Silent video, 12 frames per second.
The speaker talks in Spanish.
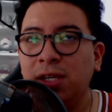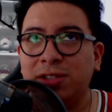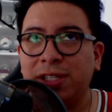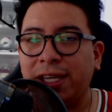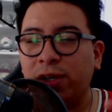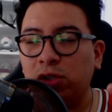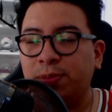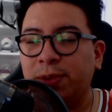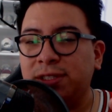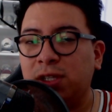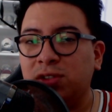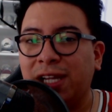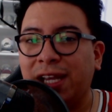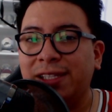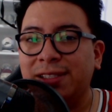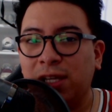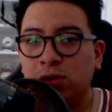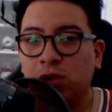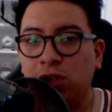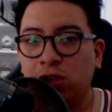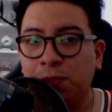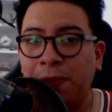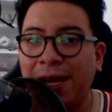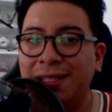o sea que EcoExpress se los trae de Estados
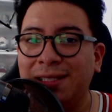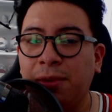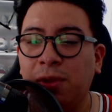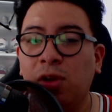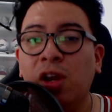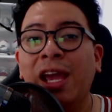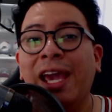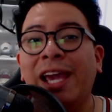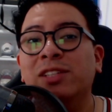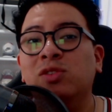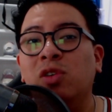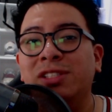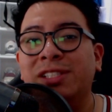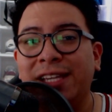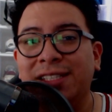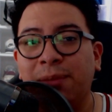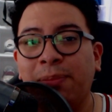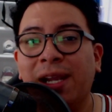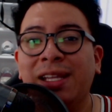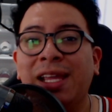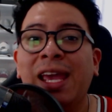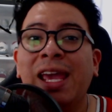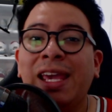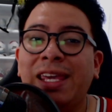Unidos para El Salvador, eso ya es aparte
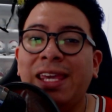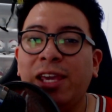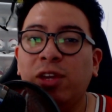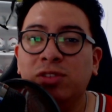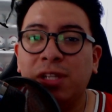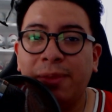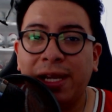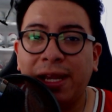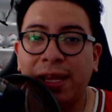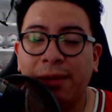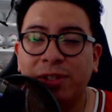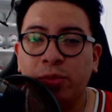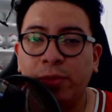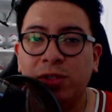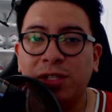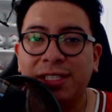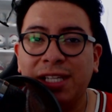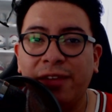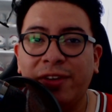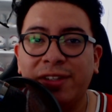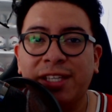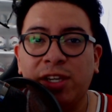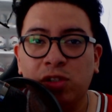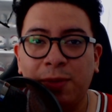y ellos les van a dar más o menos las tarifas
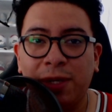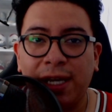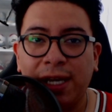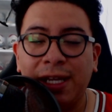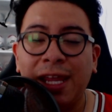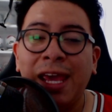que ellos manejan.